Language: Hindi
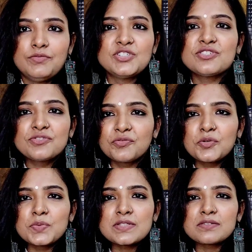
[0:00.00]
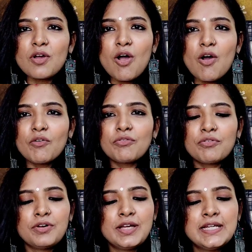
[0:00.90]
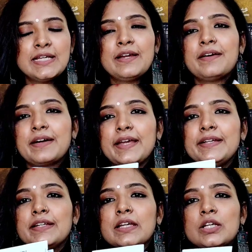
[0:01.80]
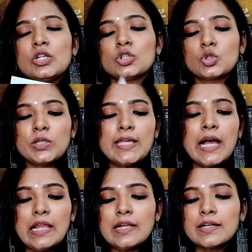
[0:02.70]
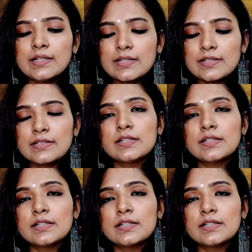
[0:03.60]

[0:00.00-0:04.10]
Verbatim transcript: विच इज़ फिफ्टी परसेंट ऑफ राइट तो ये अलग अलग